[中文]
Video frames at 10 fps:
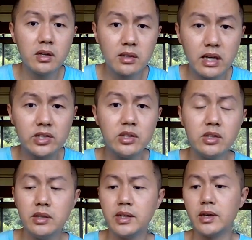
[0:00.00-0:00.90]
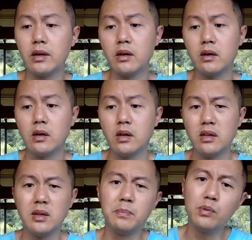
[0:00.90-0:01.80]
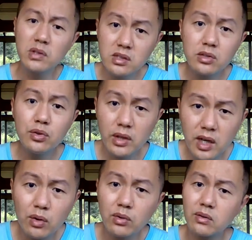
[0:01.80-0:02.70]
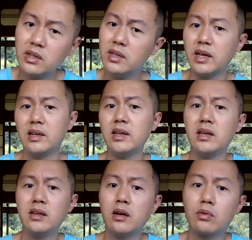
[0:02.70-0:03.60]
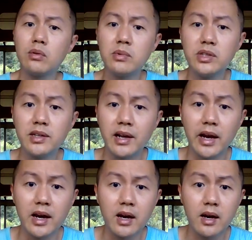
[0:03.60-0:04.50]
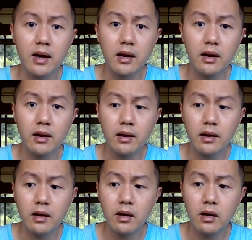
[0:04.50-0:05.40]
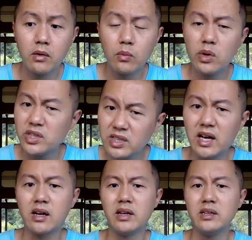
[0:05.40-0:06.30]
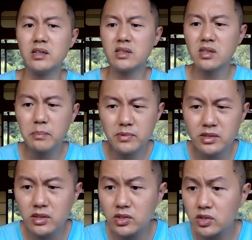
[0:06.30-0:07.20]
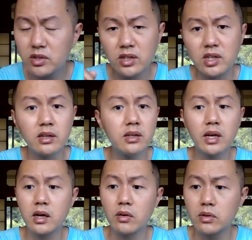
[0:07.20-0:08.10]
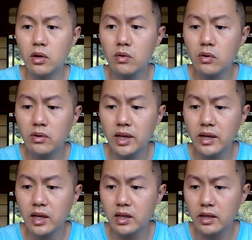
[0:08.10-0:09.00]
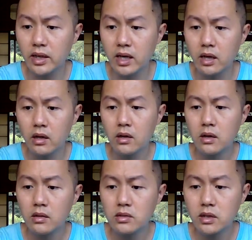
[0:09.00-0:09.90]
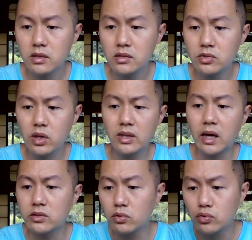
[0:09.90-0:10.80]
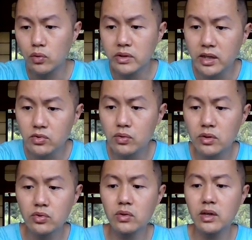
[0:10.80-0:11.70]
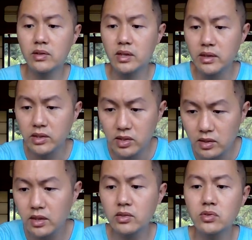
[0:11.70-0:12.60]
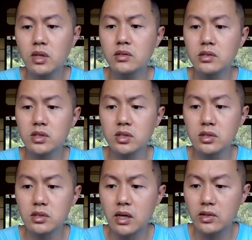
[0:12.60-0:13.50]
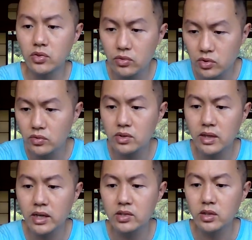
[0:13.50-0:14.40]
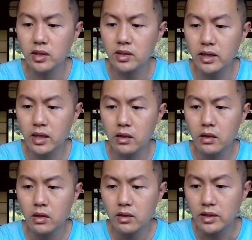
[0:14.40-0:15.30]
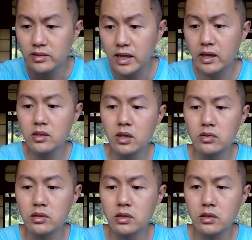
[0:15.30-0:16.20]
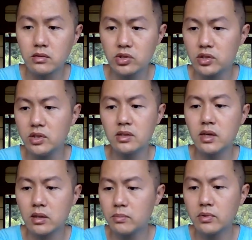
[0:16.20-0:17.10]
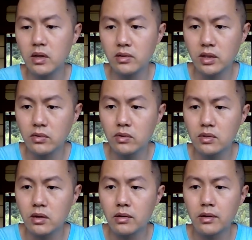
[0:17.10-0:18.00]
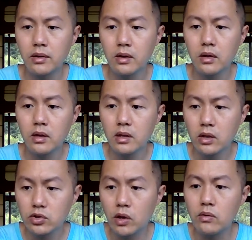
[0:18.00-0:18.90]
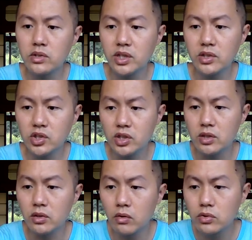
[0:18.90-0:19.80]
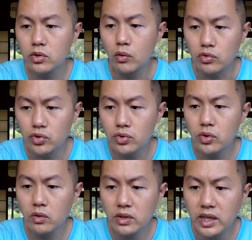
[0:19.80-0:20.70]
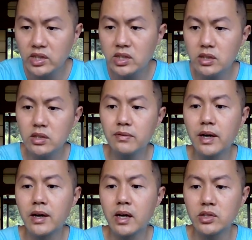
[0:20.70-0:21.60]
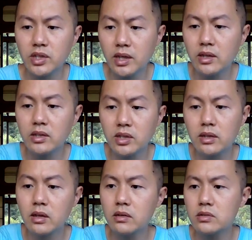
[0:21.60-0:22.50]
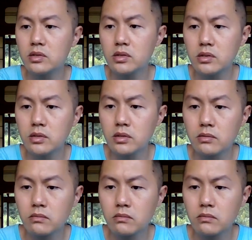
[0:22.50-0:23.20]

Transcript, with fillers: 二大经济体，你不至于调动一点电调动不起来啊。我想了一下，这这次这停电搞得轰轰烈烈的。你看，这个四川达州昨天说说要停电，今天就正式实施了，就就是开始停电，停三个小时，实际上都不知道停多少。然后重庆启动有序用电一级方案，限电限到二十四日。